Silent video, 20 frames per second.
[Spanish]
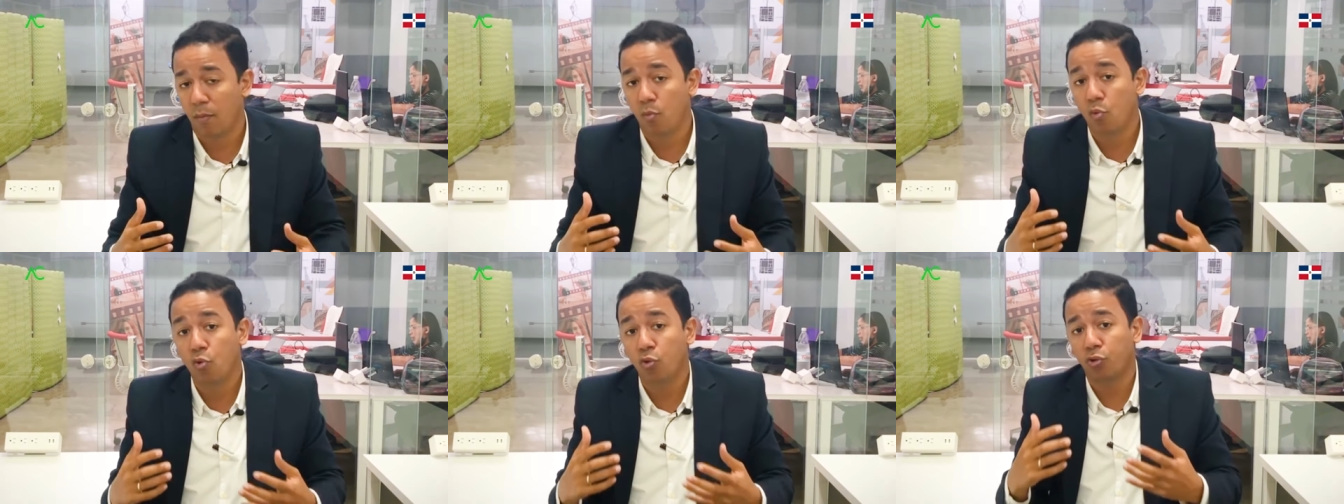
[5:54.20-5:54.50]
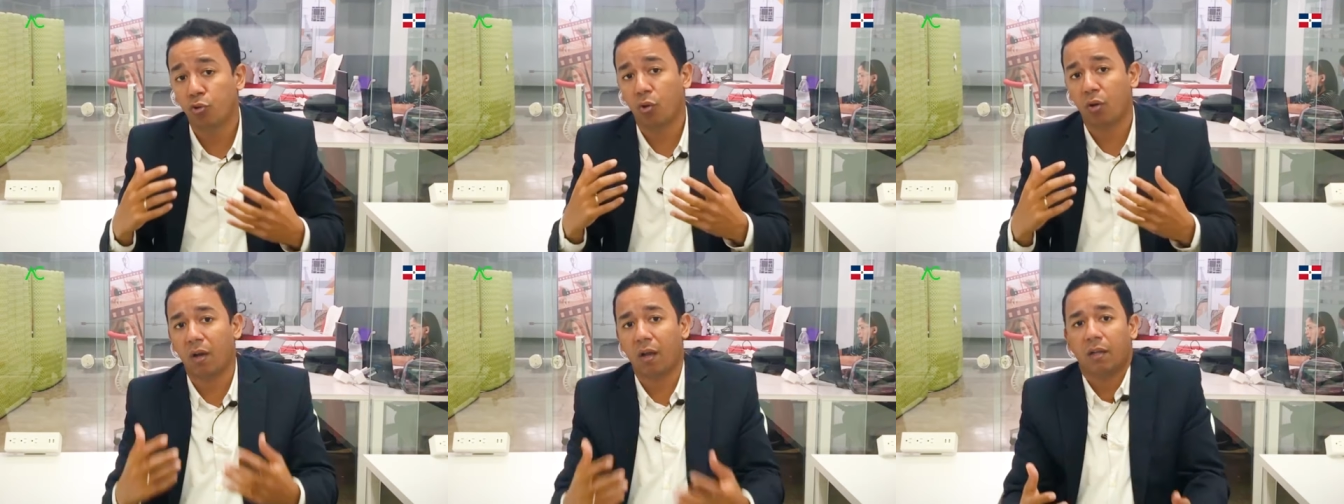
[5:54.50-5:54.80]
tenemos
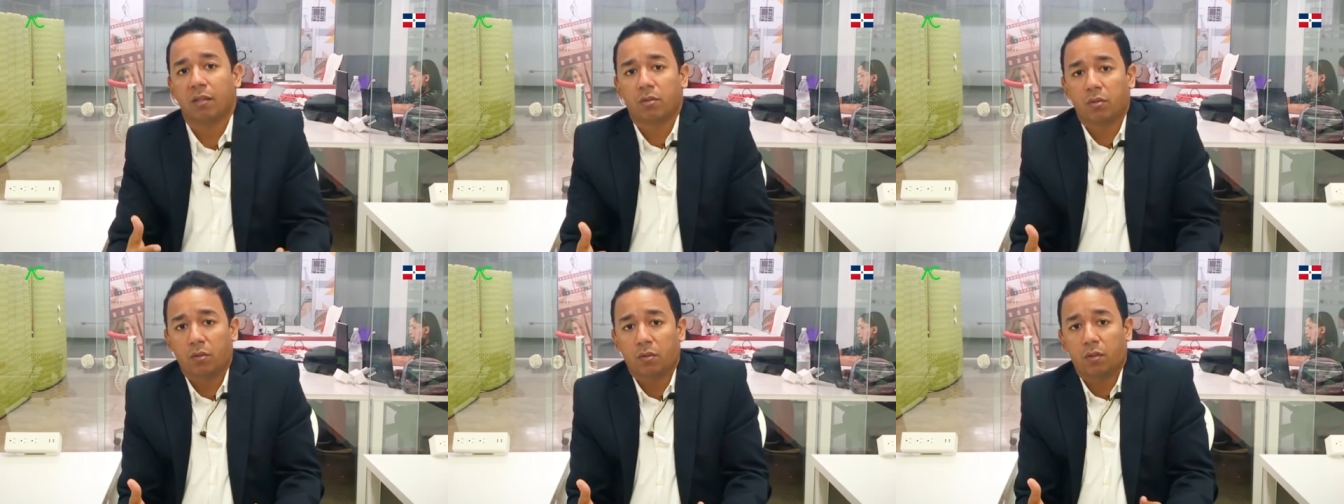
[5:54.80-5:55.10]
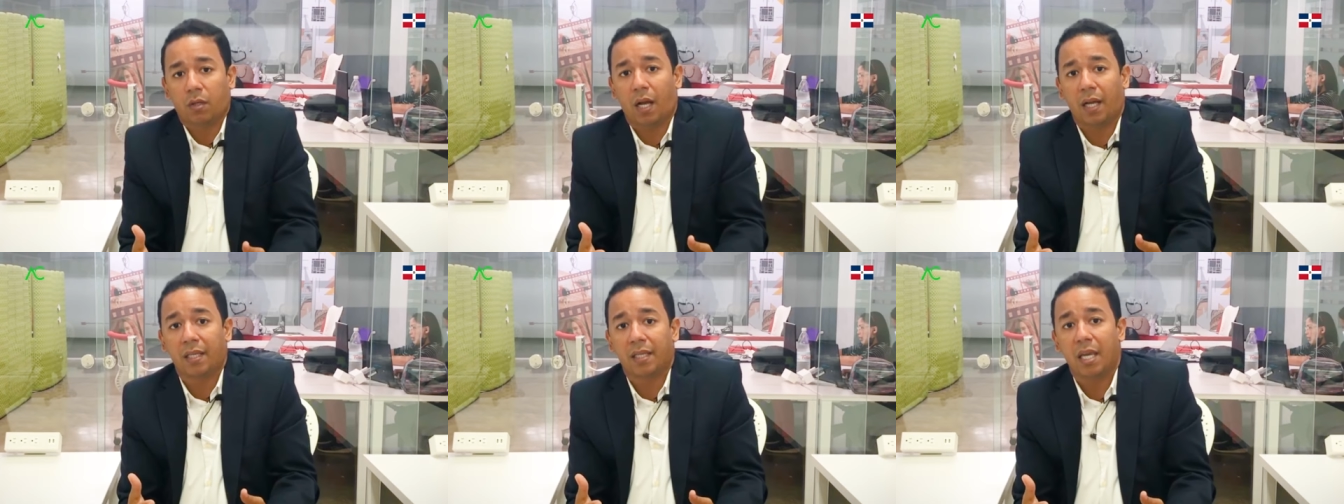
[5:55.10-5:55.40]
muchos
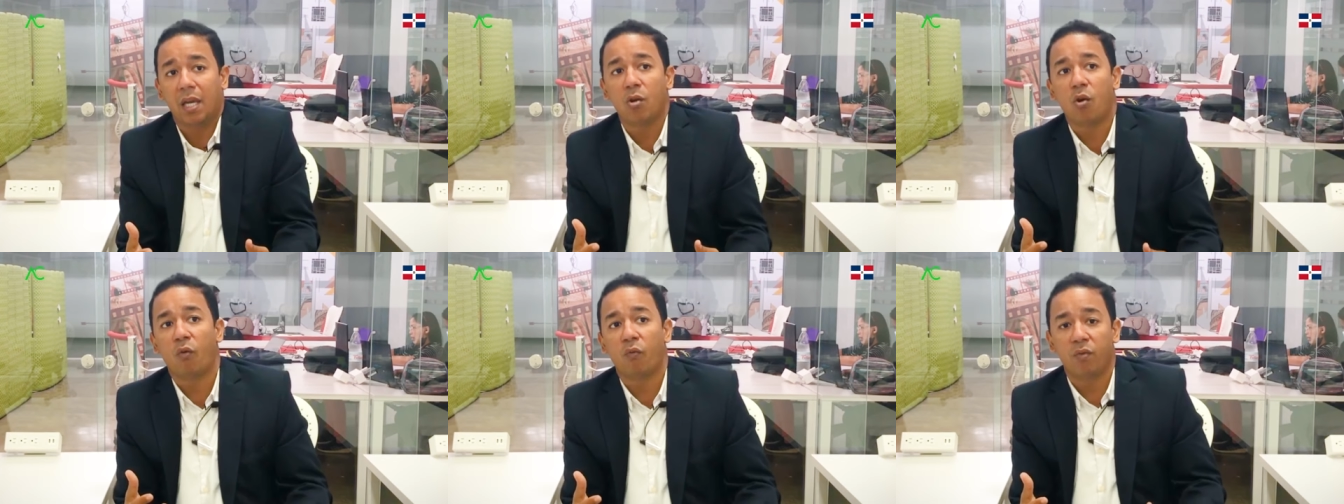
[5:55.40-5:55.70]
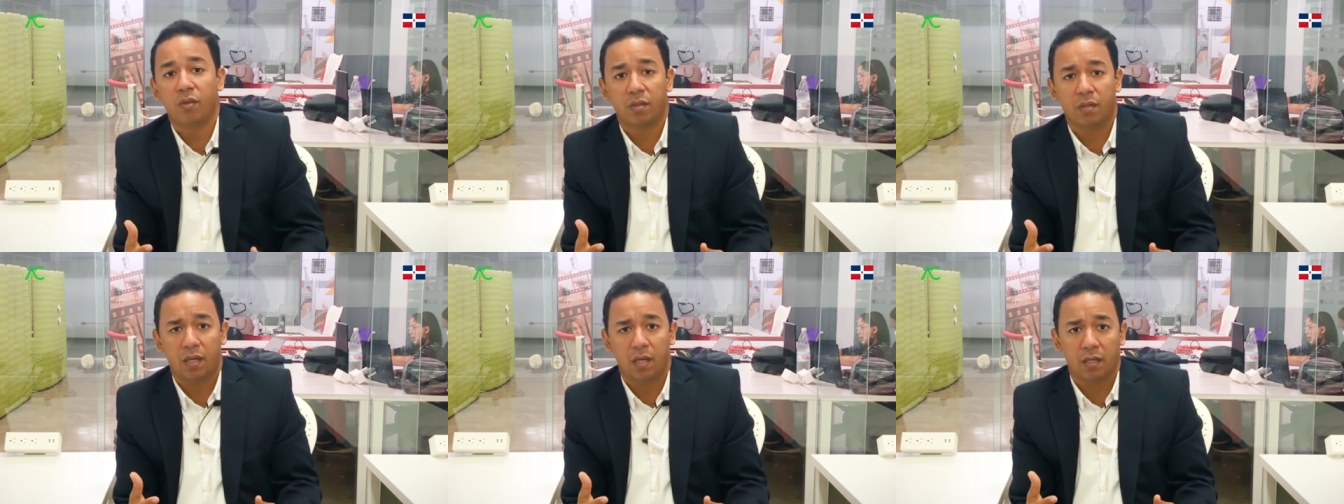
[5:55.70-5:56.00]
casos aquí en
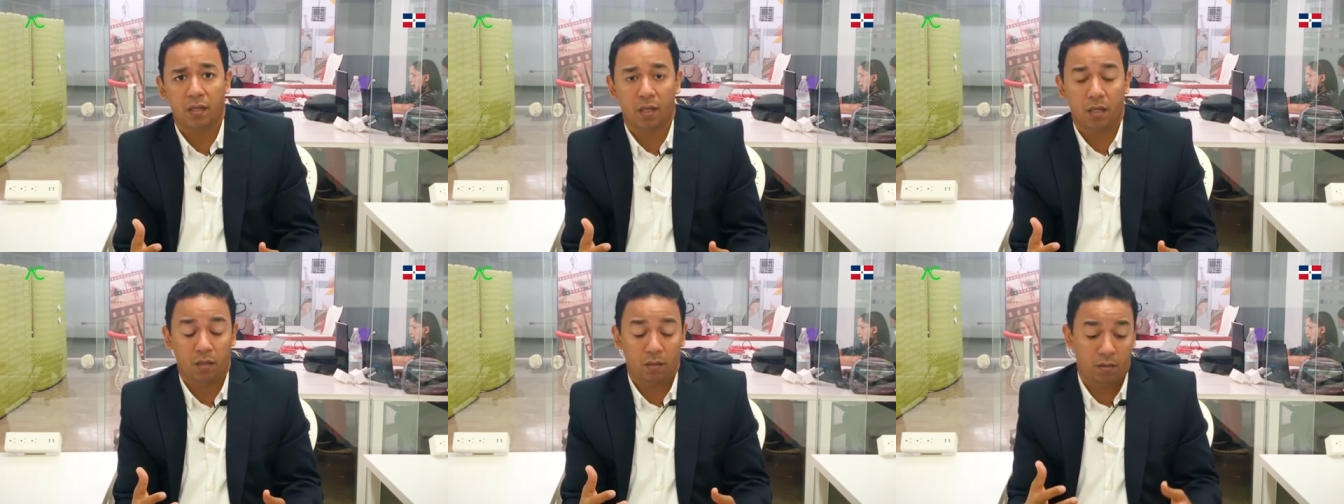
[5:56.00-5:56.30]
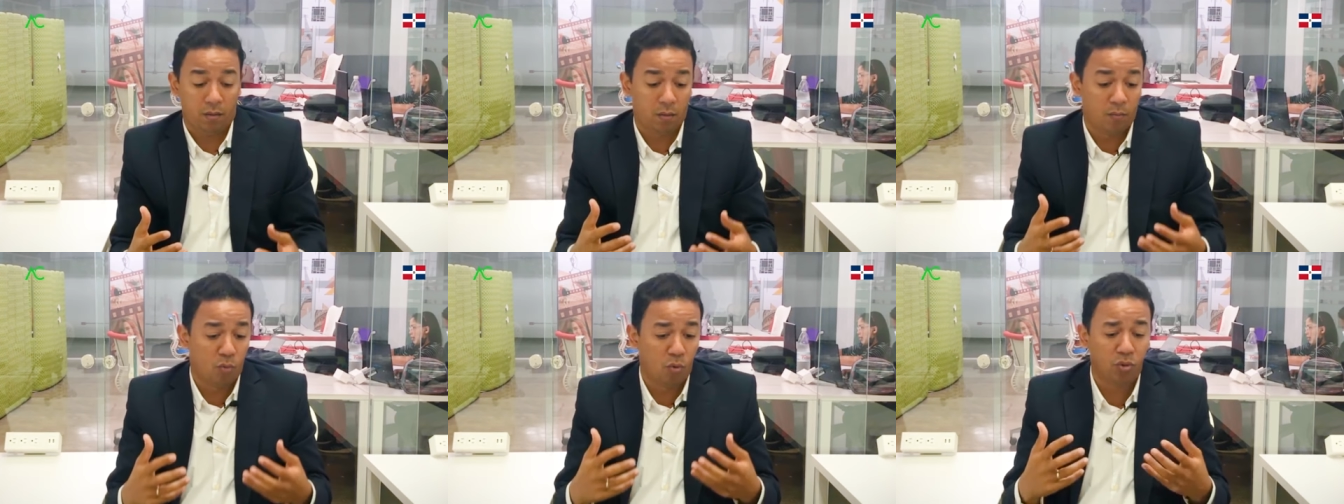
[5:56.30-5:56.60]

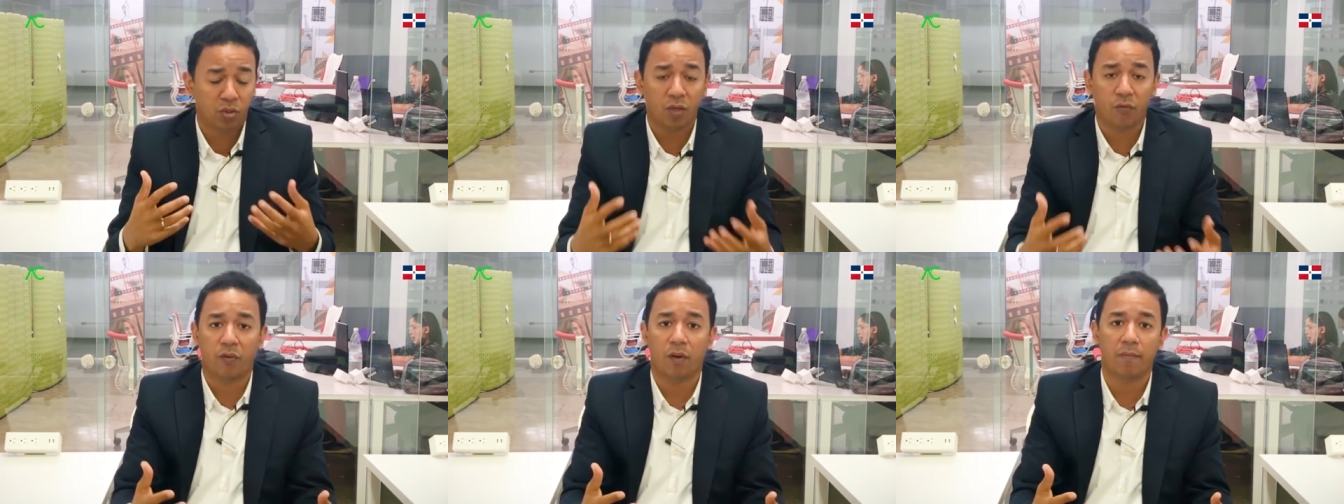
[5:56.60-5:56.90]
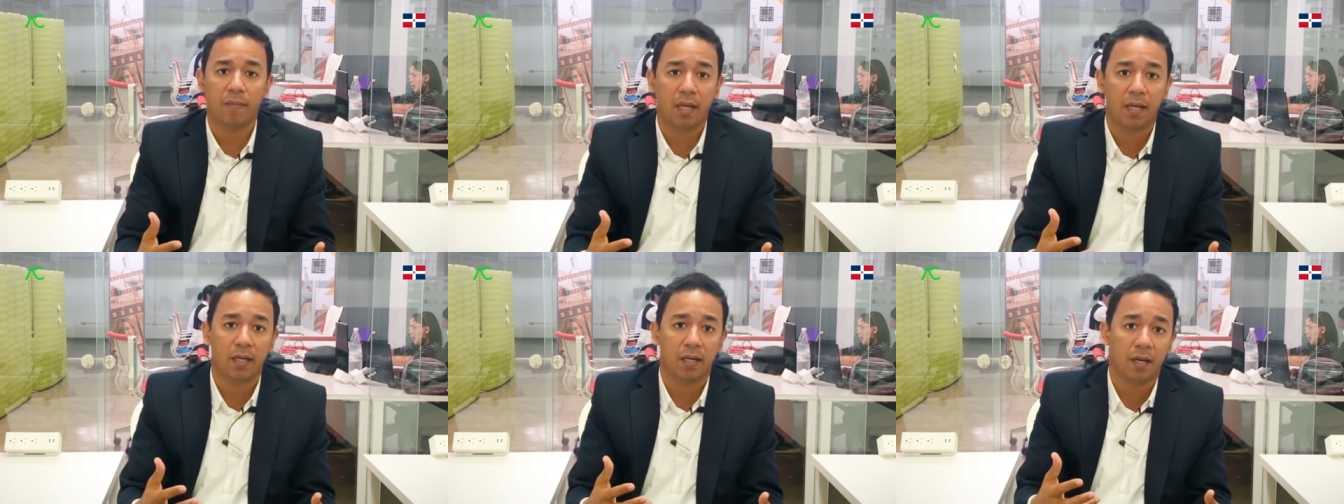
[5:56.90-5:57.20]
oficina, en muchas
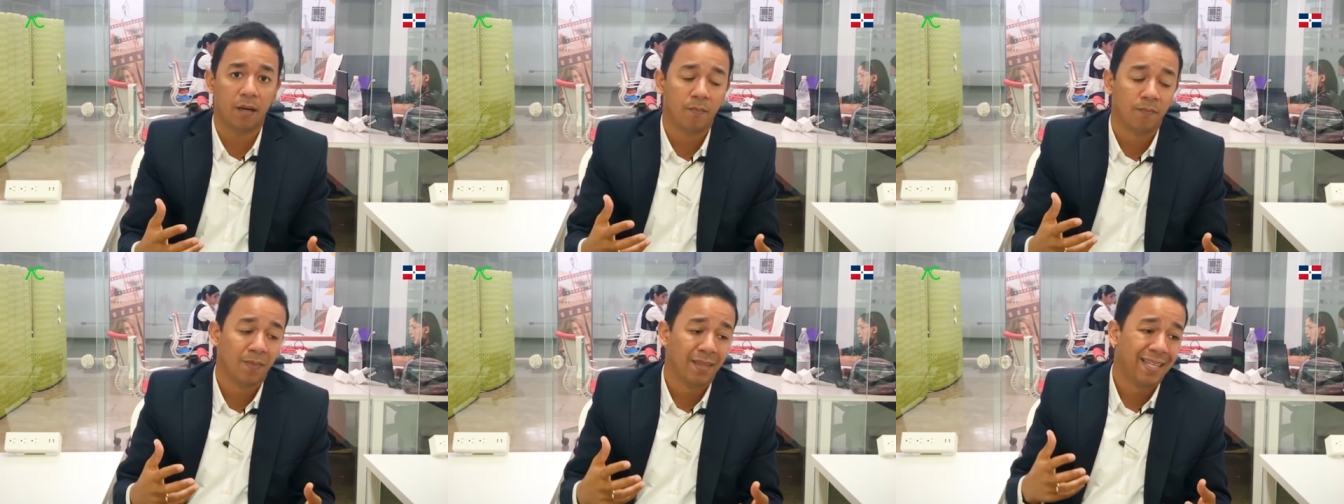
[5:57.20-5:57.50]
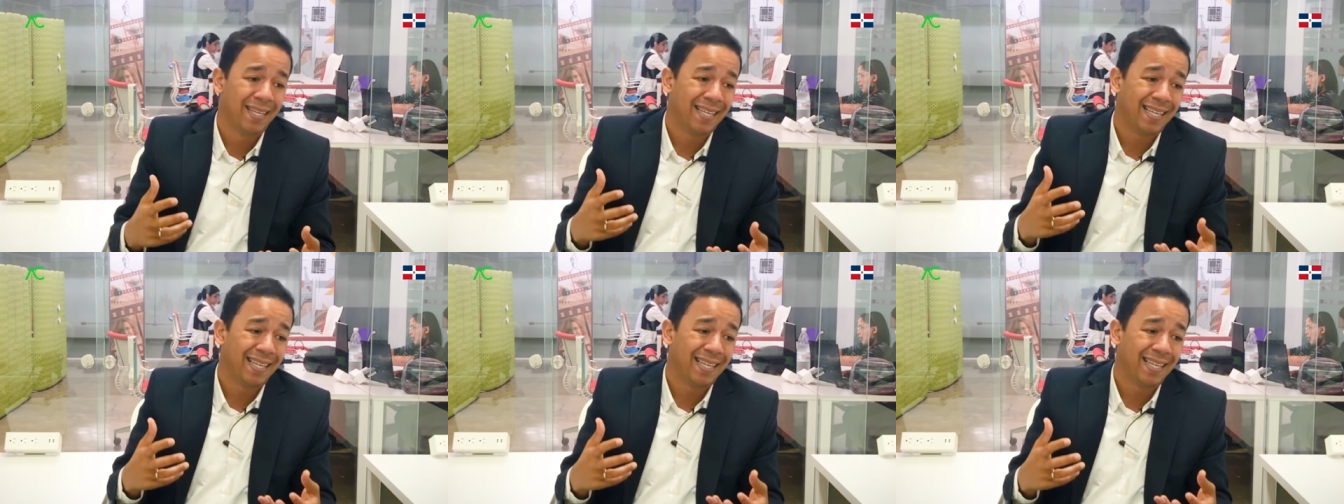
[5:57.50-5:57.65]
familias,